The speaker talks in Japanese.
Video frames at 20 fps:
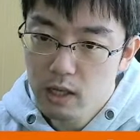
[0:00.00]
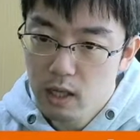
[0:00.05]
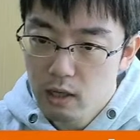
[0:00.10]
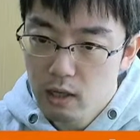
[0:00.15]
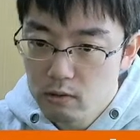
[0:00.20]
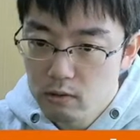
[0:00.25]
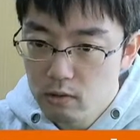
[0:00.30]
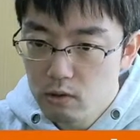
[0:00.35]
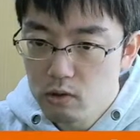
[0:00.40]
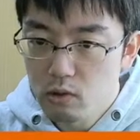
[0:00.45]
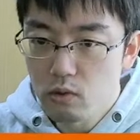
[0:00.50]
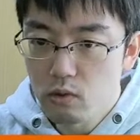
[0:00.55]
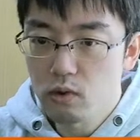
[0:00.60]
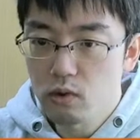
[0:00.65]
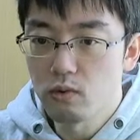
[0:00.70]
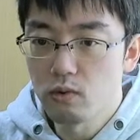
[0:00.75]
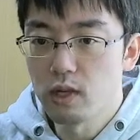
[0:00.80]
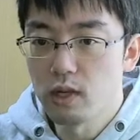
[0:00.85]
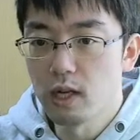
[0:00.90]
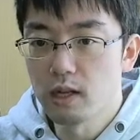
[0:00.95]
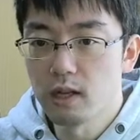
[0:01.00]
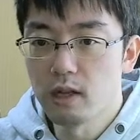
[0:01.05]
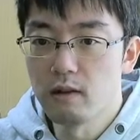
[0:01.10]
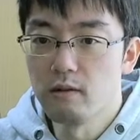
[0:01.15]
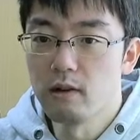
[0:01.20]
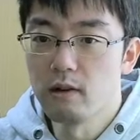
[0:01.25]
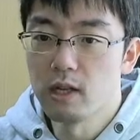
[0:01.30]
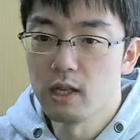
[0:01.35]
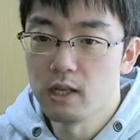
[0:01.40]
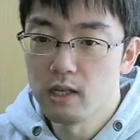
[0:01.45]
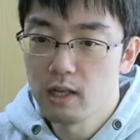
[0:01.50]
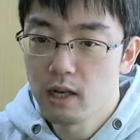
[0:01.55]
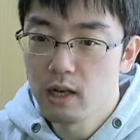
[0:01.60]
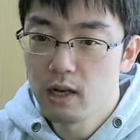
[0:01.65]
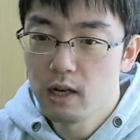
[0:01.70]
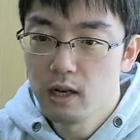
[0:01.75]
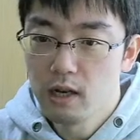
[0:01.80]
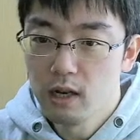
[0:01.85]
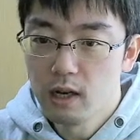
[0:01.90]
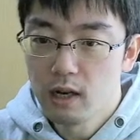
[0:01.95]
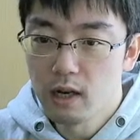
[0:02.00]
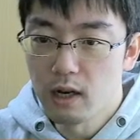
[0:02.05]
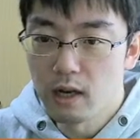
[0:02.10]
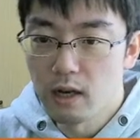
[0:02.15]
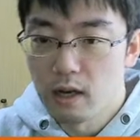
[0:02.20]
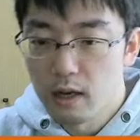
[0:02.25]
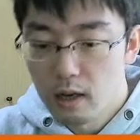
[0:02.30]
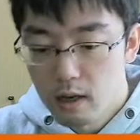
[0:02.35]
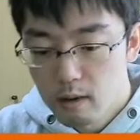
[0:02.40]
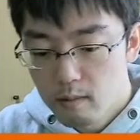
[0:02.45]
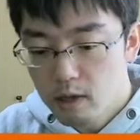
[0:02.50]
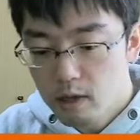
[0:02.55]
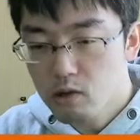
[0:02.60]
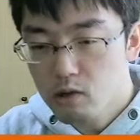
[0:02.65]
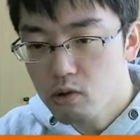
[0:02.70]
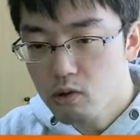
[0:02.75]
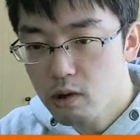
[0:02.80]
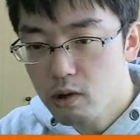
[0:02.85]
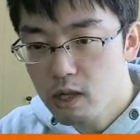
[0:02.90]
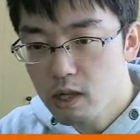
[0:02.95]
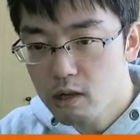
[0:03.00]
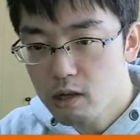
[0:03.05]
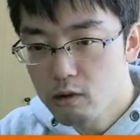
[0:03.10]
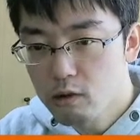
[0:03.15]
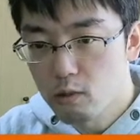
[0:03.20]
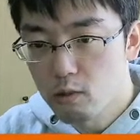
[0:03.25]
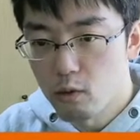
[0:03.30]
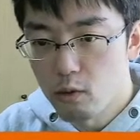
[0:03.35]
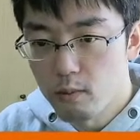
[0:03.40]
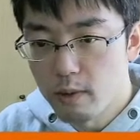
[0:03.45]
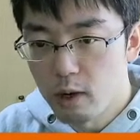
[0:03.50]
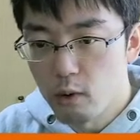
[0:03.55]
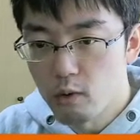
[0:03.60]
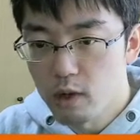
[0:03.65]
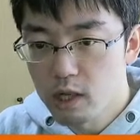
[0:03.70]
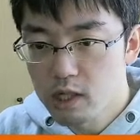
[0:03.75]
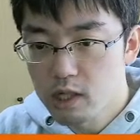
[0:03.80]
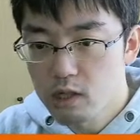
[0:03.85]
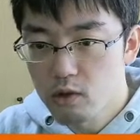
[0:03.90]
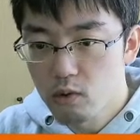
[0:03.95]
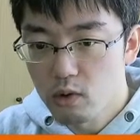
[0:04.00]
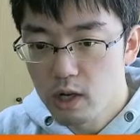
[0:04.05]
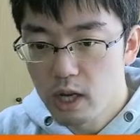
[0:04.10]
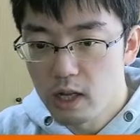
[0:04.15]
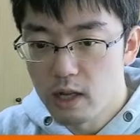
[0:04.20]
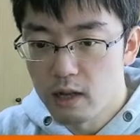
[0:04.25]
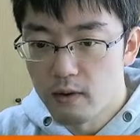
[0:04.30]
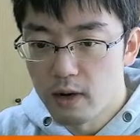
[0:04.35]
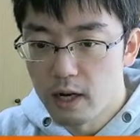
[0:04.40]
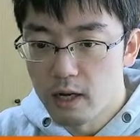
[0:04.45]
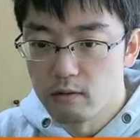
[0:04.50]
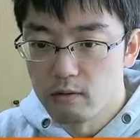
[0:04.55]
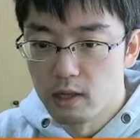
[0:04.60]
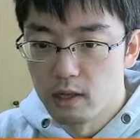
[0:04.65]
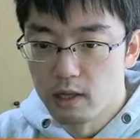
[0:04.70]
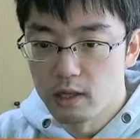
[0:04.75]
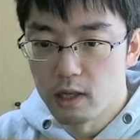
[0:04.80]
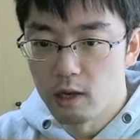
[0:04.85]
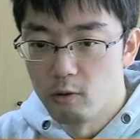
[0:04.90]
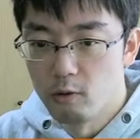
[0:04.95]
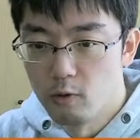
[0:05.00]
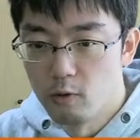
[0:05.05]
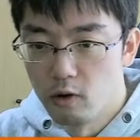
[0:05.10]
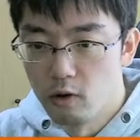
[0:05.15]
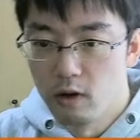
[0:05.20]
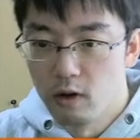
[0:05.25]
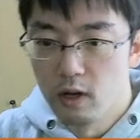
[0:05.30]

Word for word: いる状況になっているわけですね。はい。まあ、一応それはね、黒もま同じ条件ではあるんですけども、